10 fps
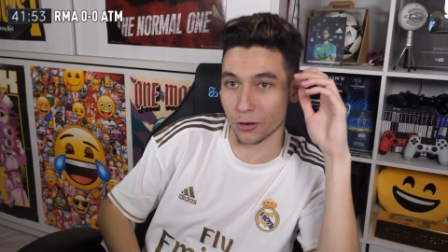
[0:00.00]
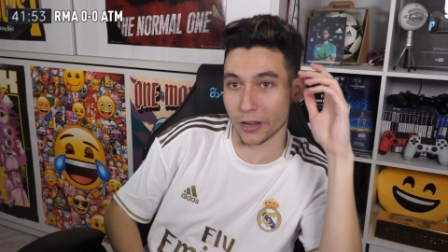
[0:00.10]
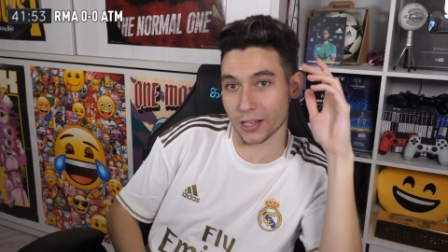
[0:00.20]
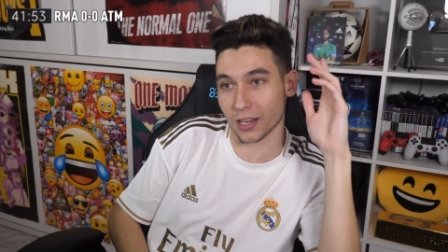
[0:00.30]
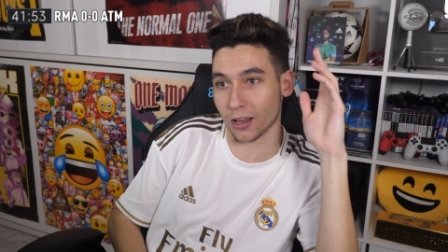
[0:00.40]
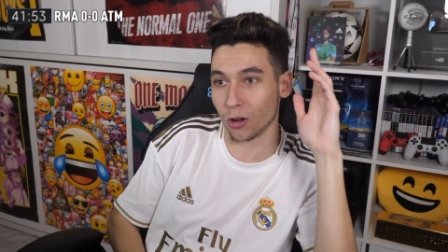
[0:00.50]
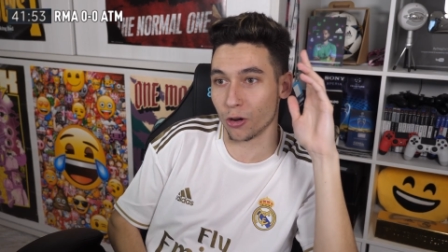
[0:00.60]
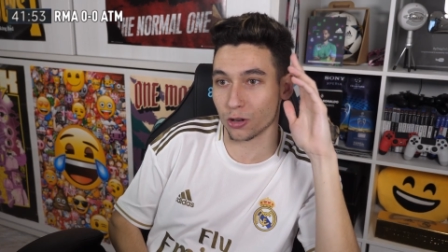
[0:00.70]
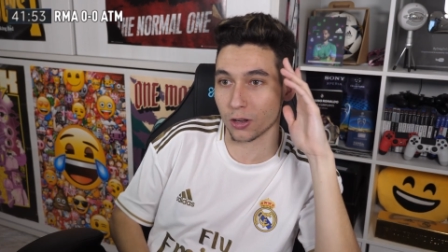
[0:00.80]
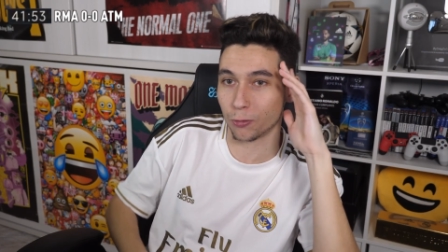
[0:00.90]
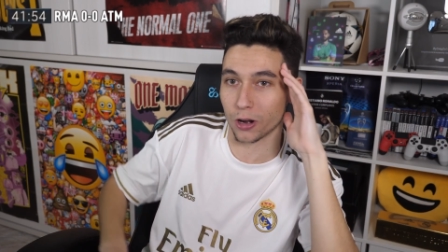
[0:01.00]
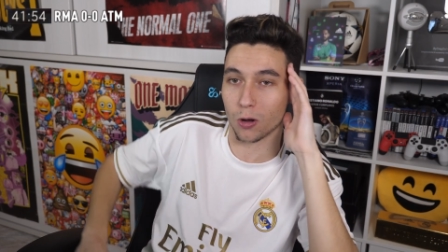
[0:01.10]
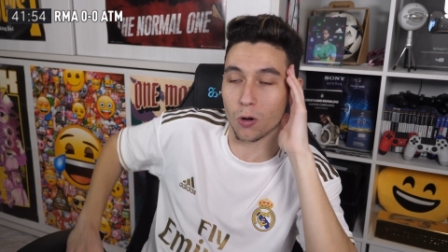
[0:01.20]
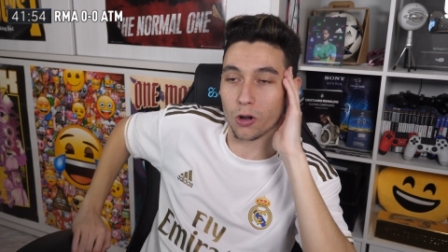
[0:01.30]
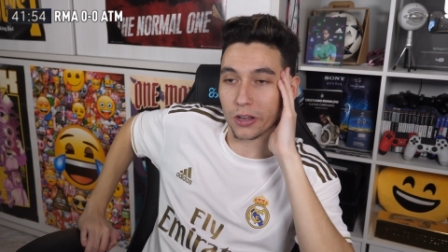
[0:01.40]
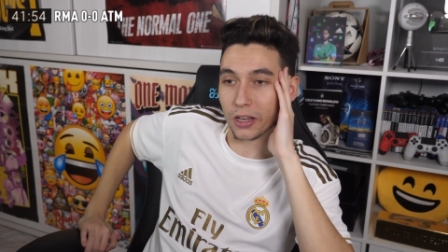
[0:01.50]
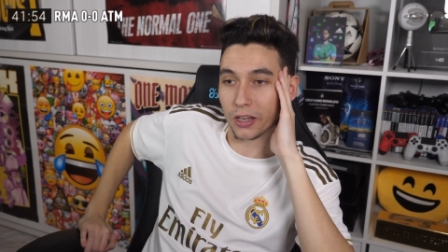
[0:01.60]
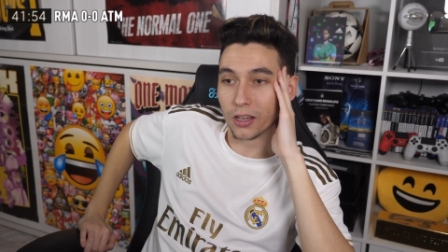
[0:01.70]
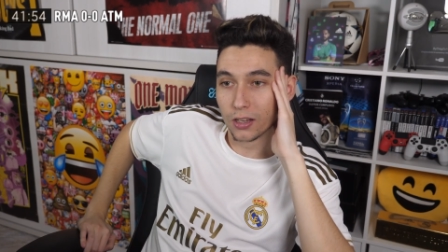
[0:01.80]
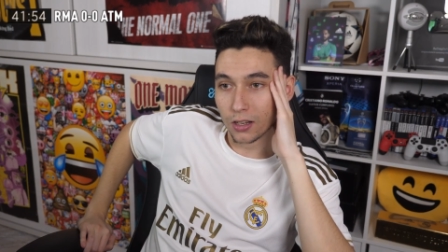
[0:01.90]
No vaya a ser que luego no sea fuera de juego
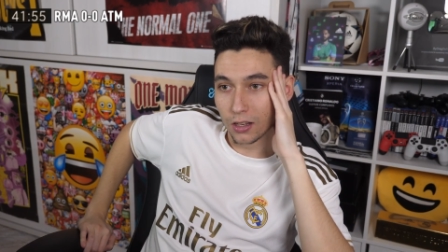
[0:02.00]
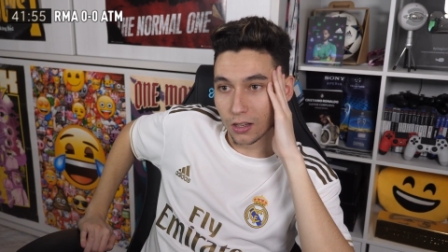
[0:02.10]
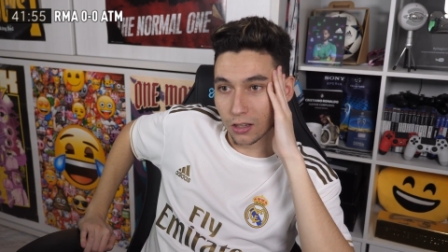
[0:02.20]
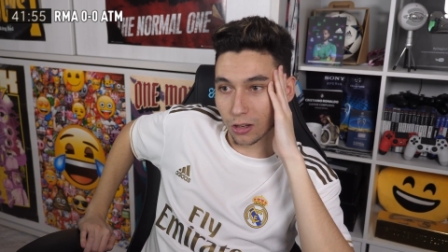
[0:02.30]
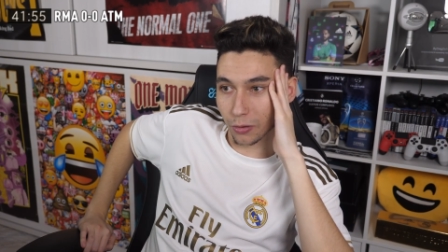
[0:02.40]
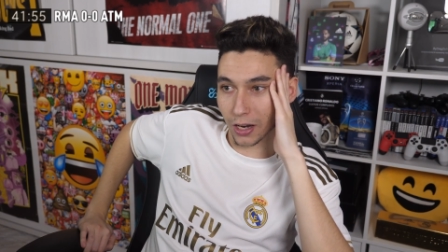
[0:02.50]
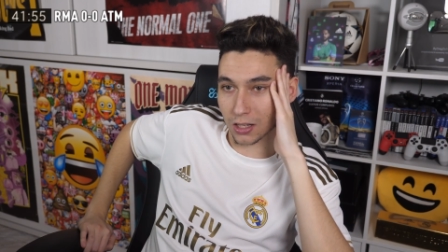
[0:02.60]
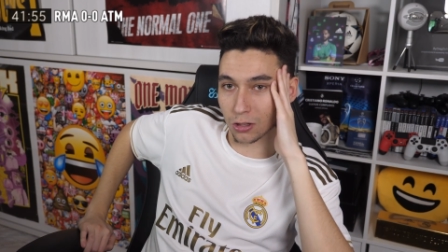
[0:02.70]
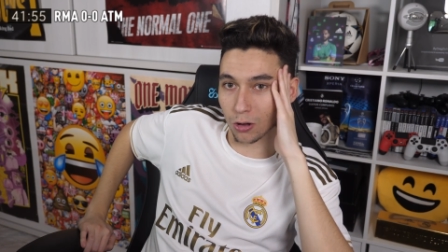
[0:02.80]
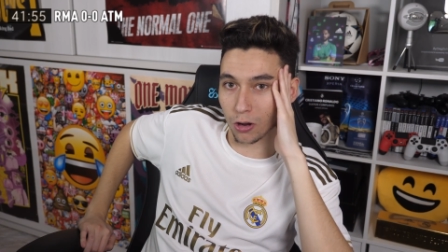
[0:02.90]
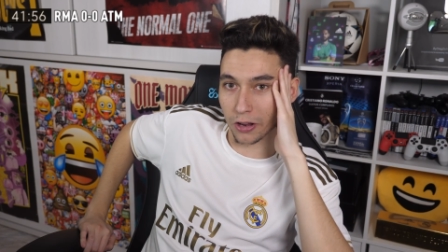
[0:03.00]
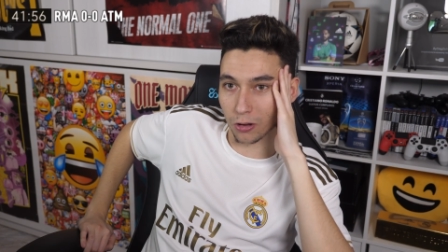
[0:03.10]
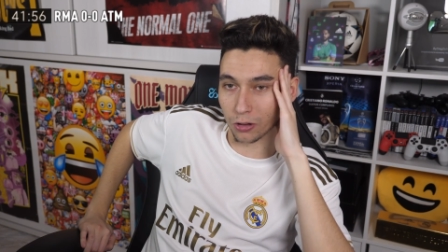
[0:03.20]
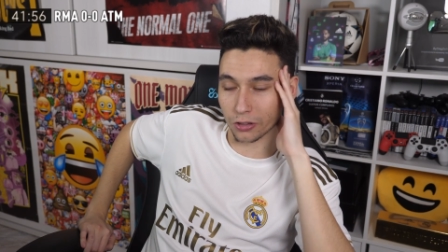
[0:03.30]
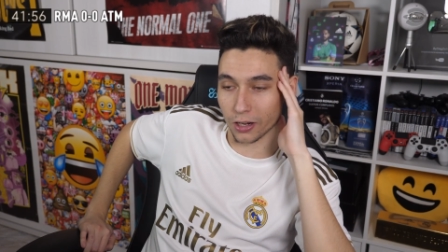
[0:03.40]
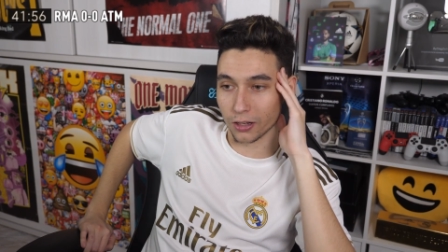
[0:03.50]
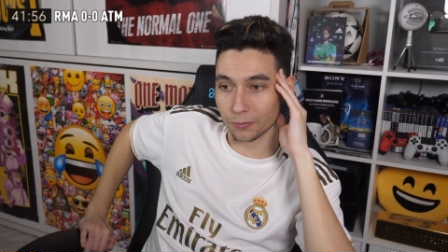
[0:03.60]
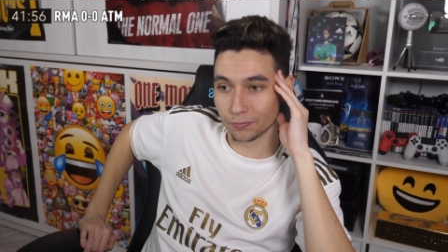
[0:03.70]
y, hubiera sido gol en contra.